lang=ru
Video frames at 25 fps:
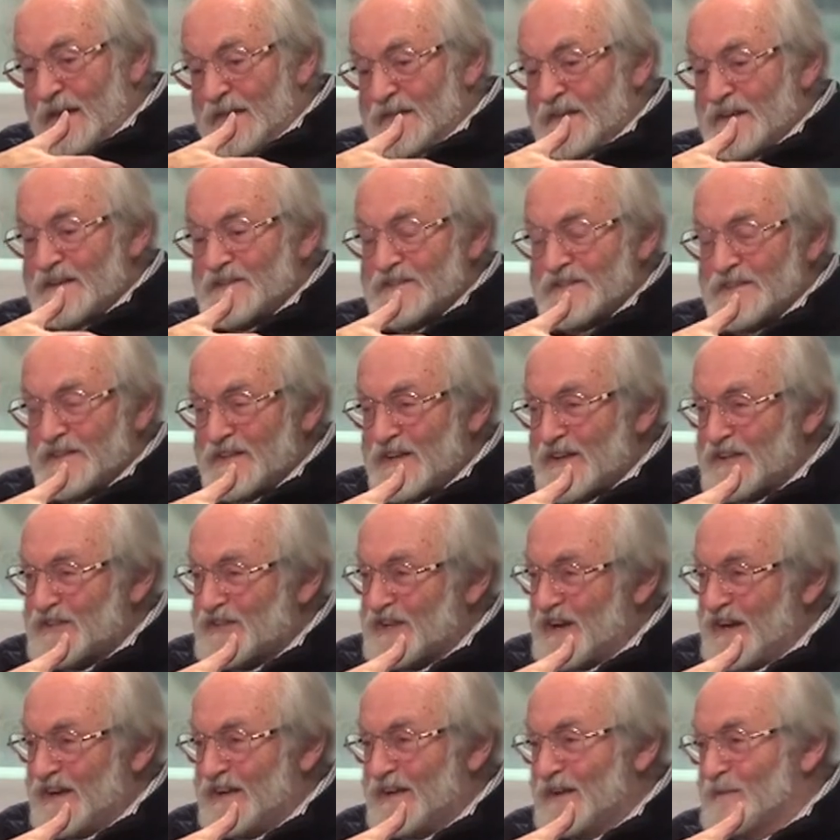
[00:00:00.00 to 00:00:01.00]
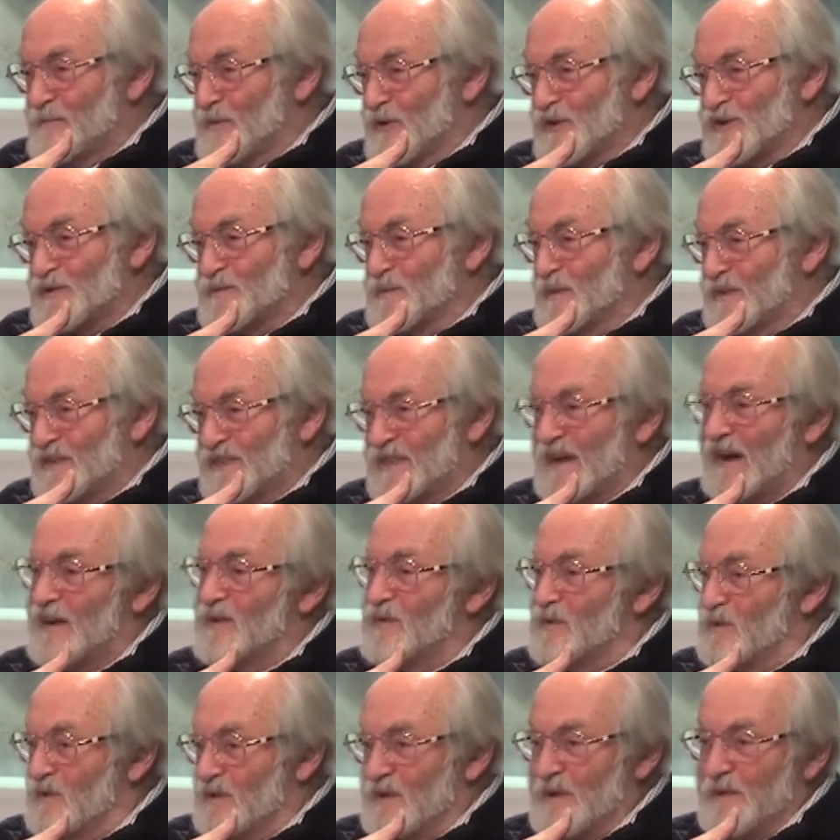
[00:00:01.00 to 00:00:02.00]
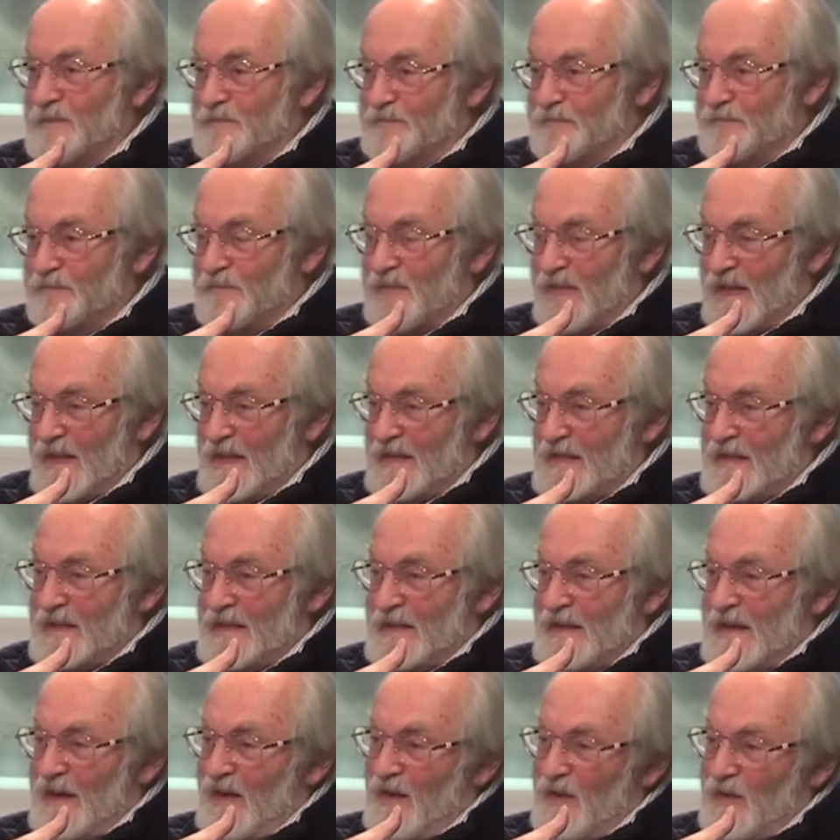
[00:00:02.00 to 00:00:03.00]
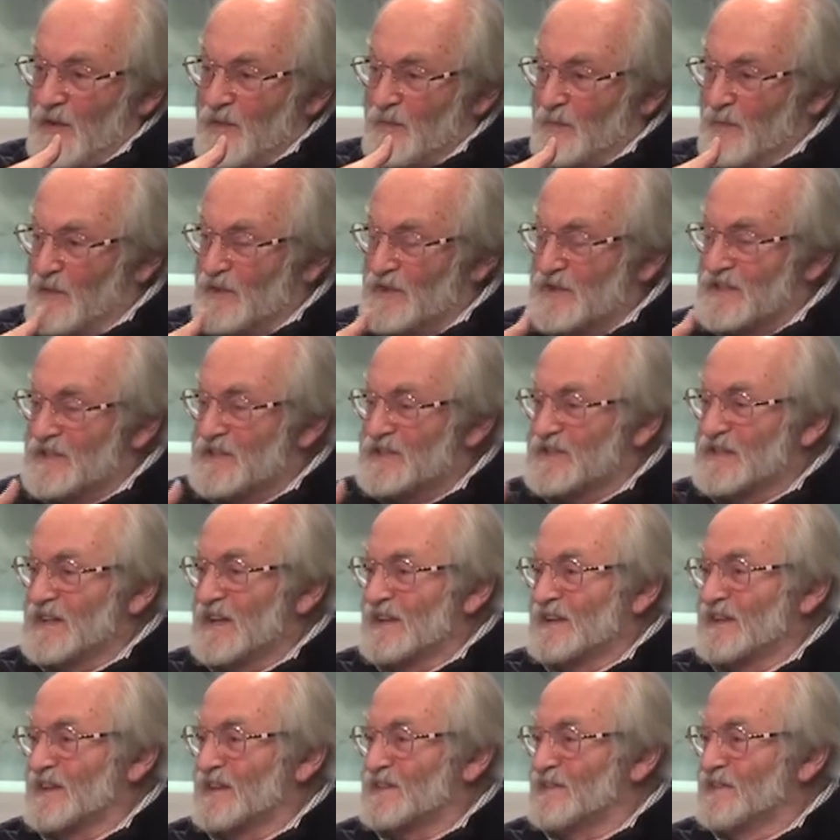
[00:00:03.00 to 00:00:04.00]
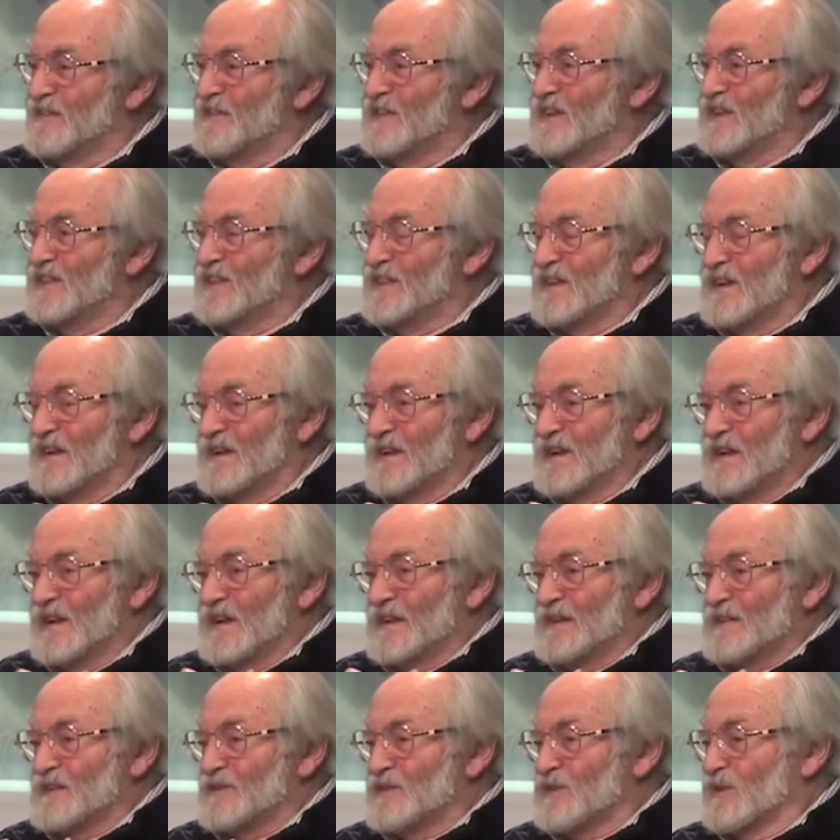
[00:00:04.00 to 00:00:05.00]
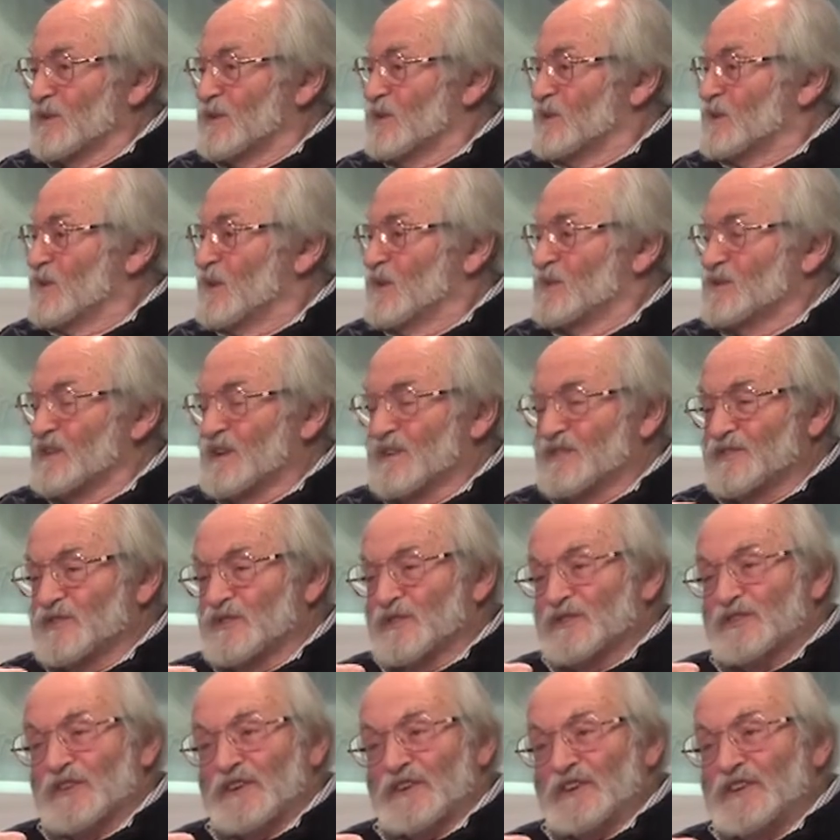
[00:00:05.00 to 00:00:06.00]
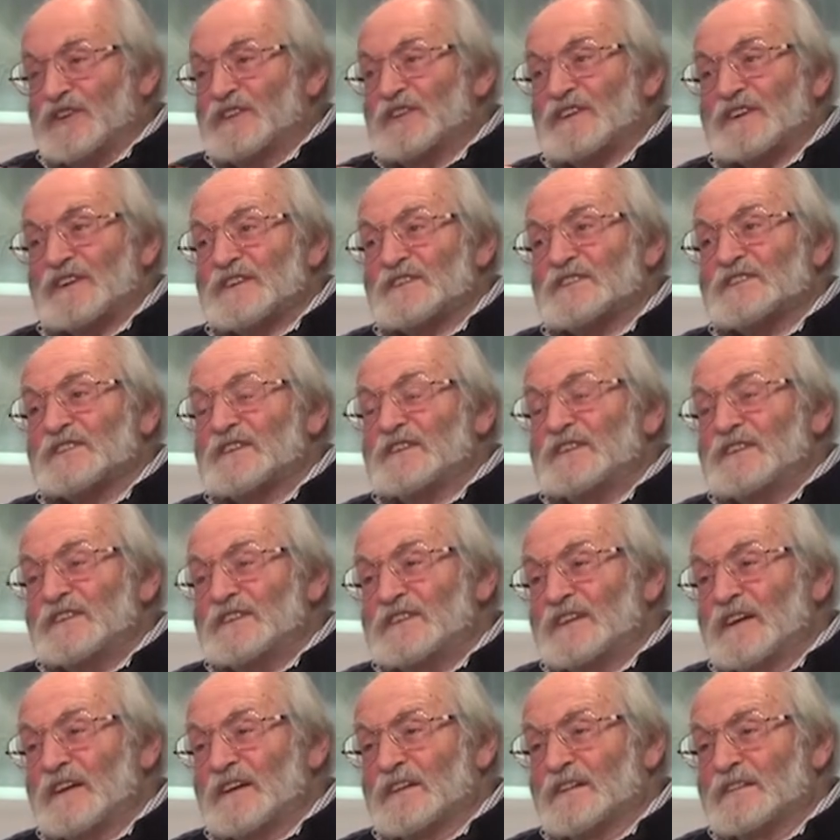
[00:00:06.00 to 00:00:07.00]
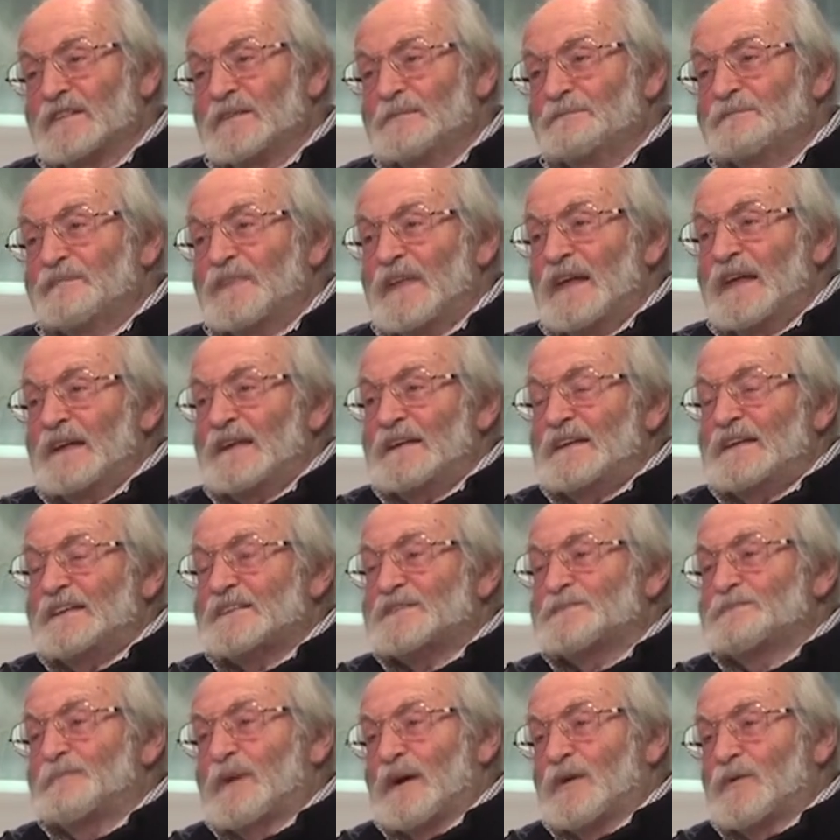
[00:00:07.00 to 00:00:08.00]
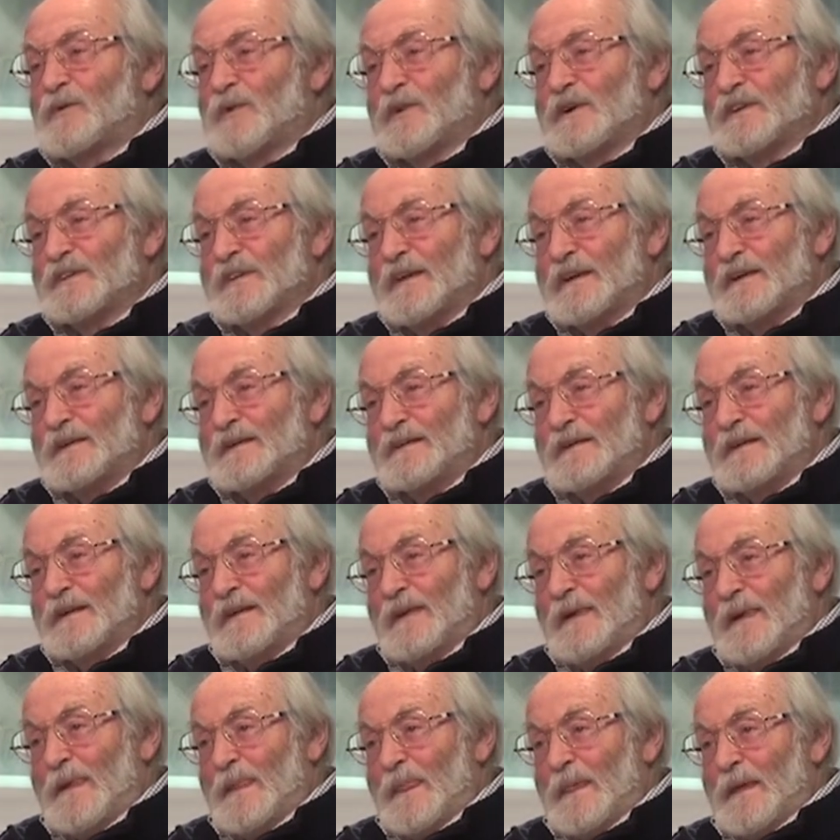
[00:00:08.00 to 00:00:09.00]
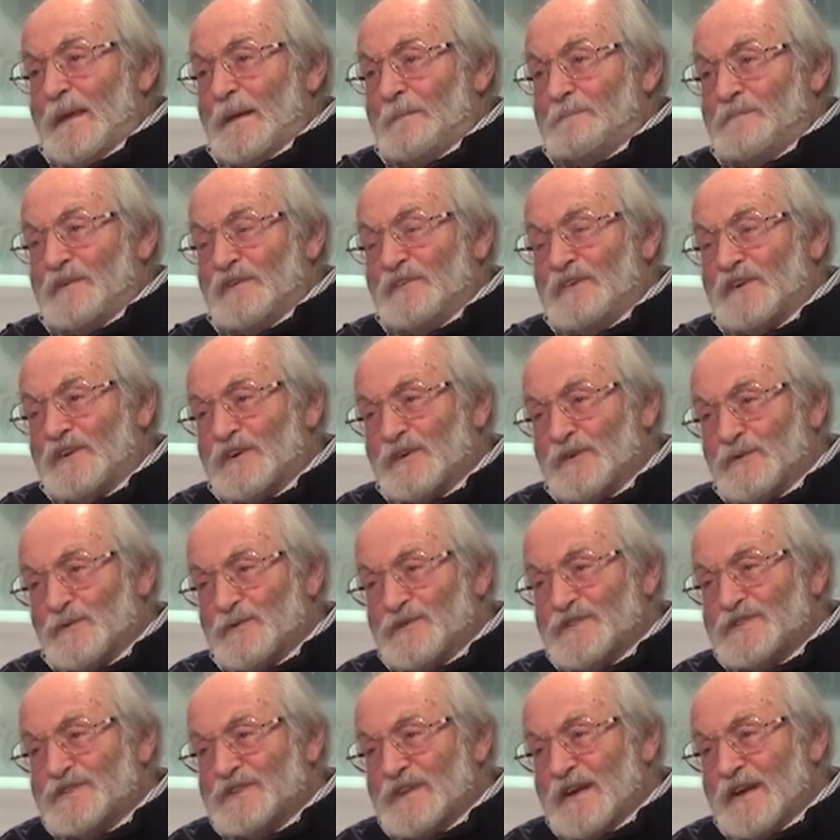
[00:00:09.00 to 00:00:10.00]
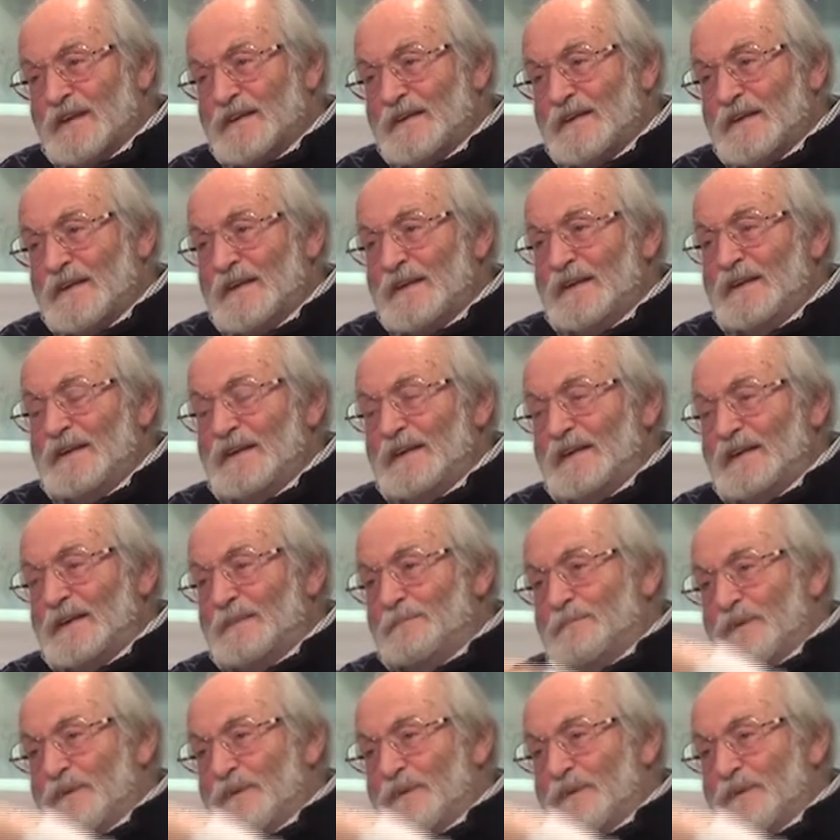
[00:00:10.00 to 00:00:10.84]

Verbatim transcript: Значит, решение может быть такое. Он может сделать вид, что он их все-таки не разглядел, и спокойно повернуться и